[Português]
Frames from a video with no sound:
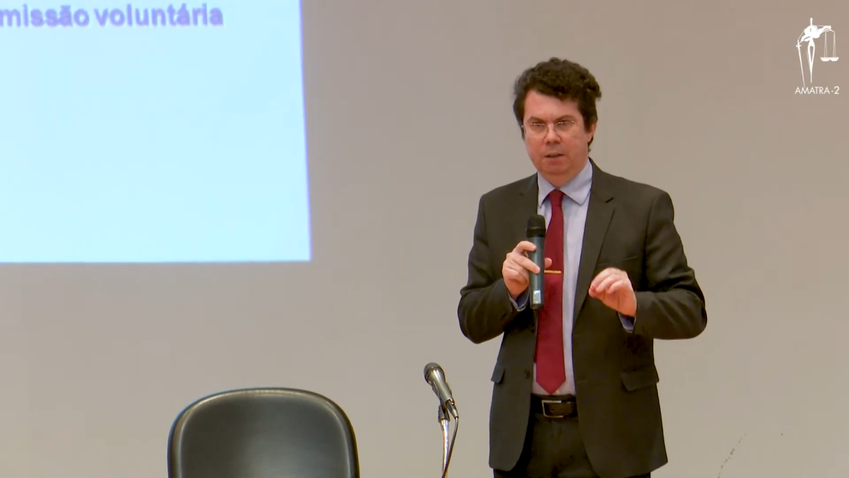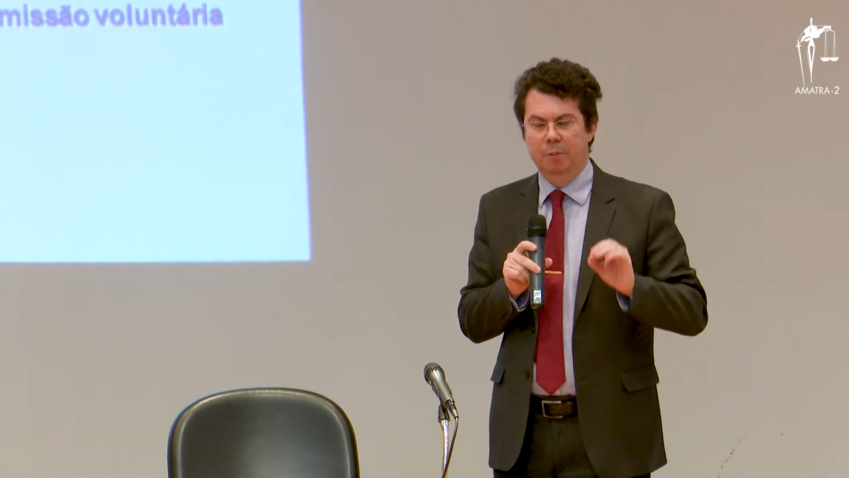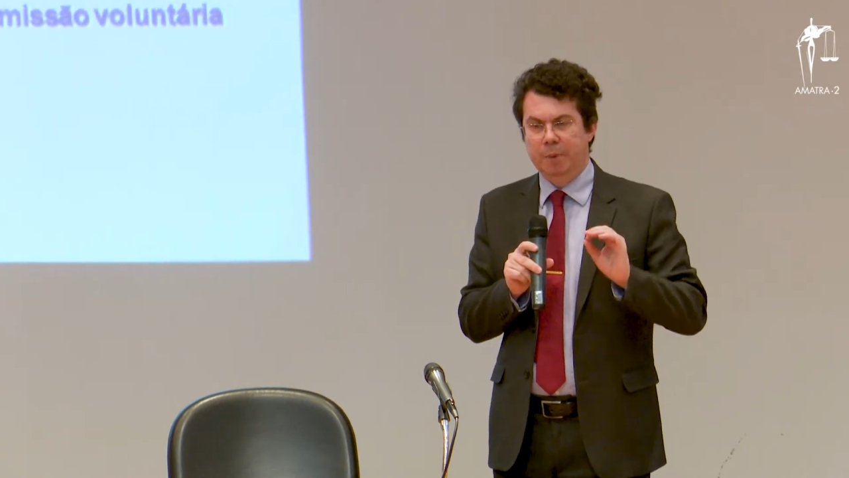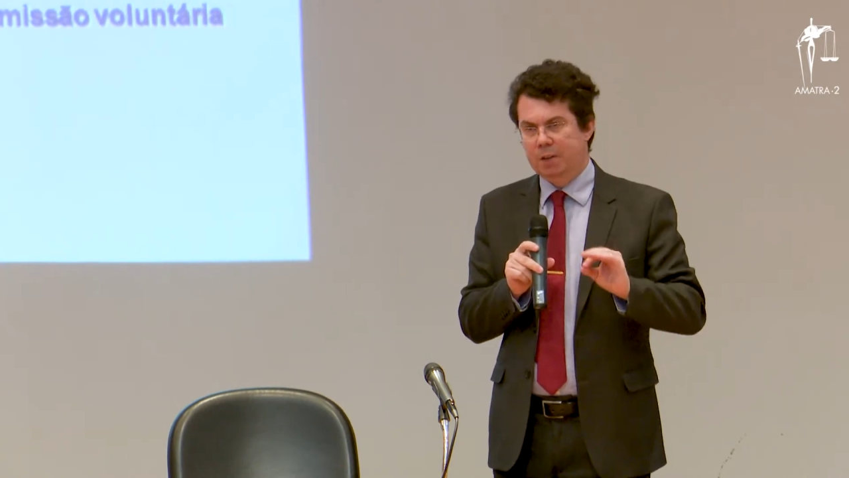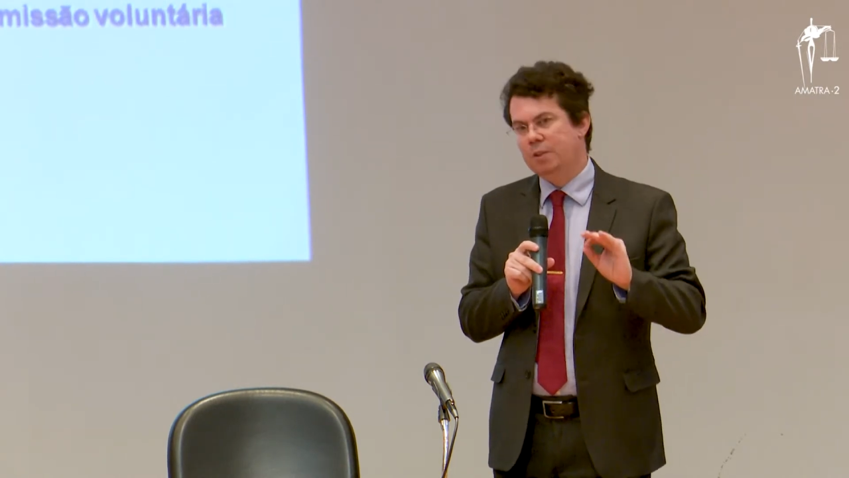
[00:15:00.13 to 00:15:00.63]

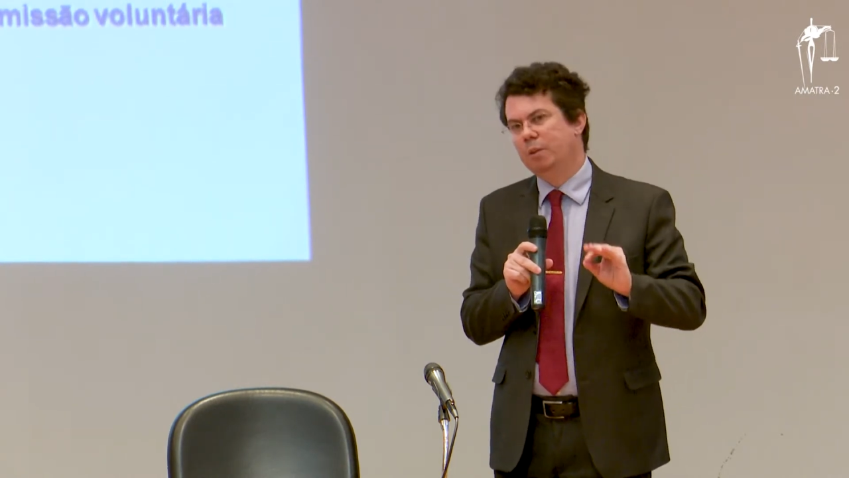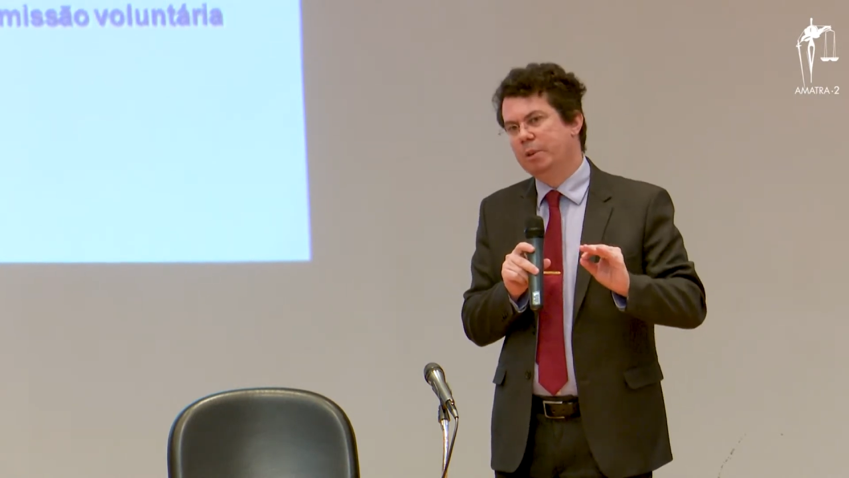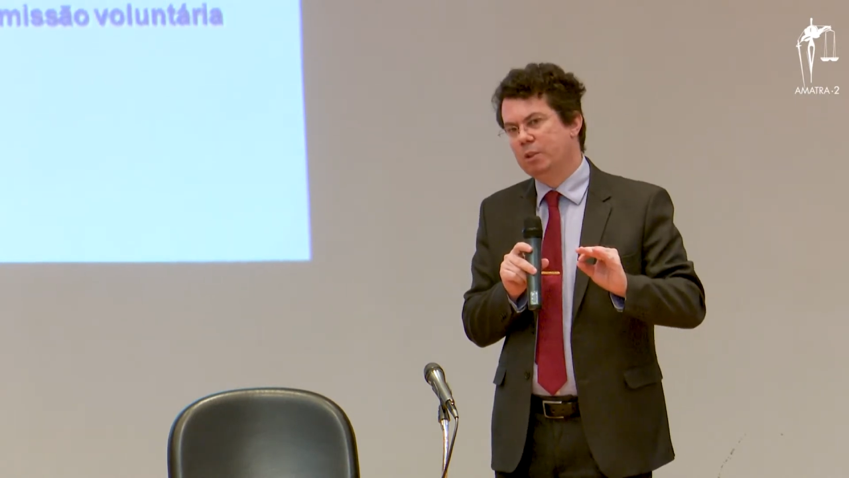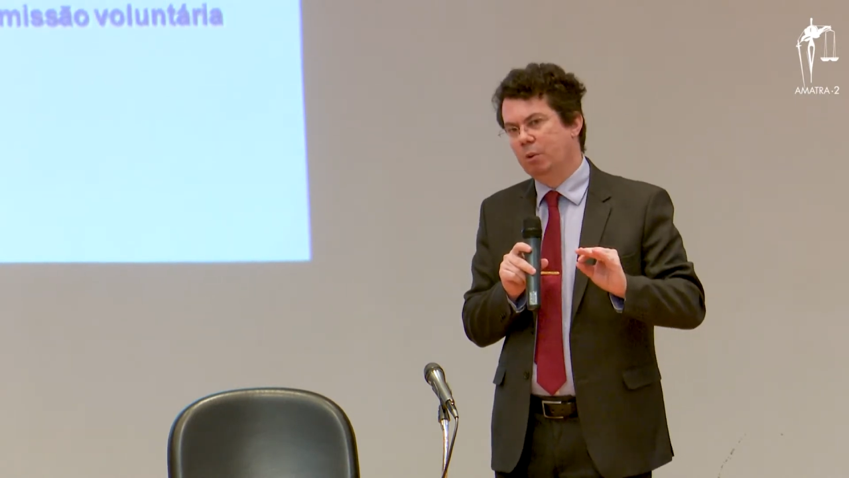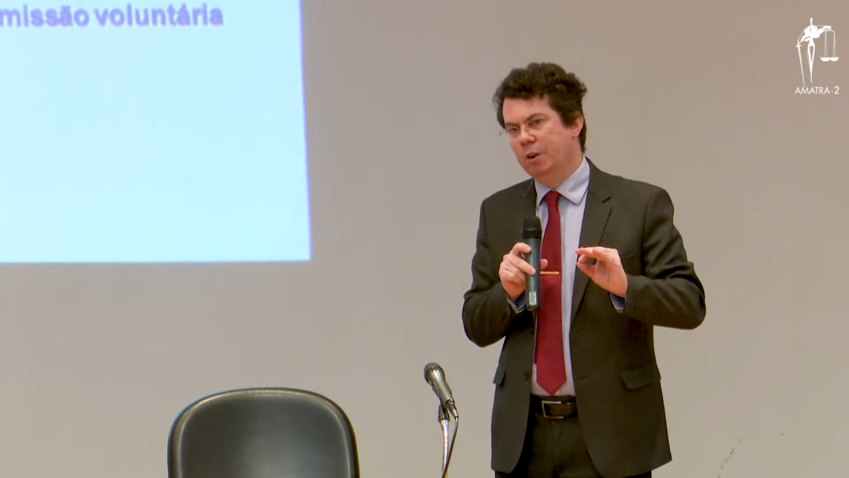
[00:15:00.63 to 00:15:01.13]
também dizendo a
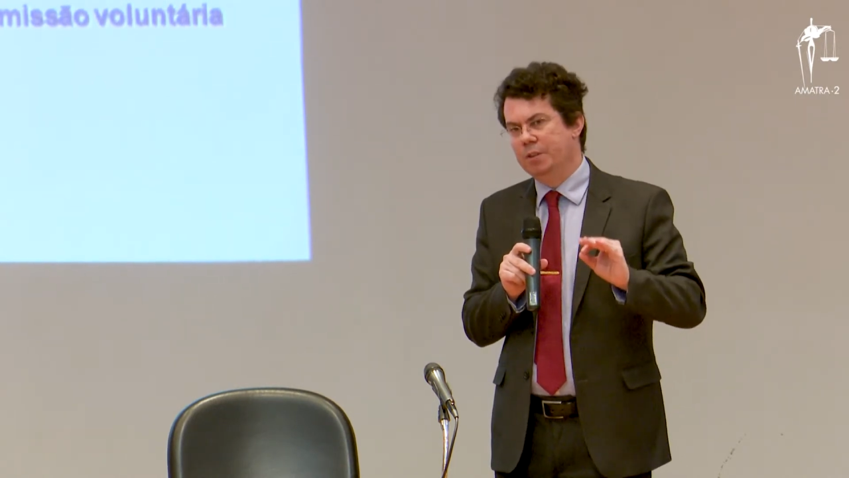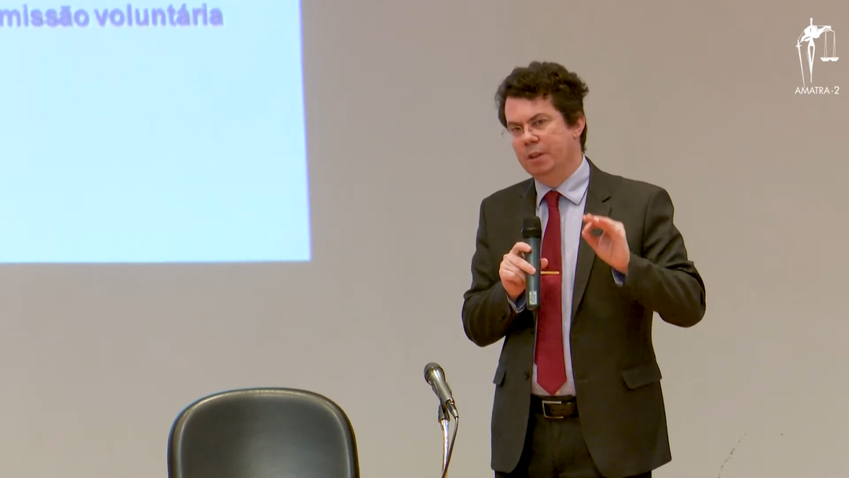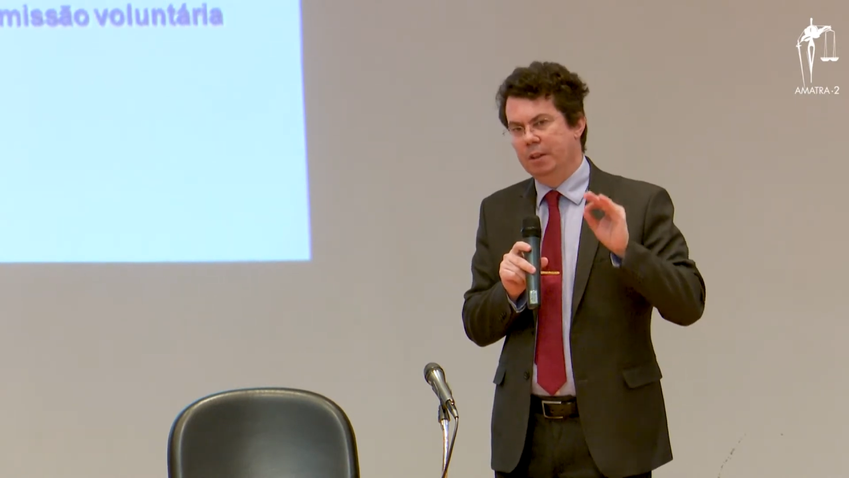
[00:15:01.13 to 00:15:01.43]
mesma coisa,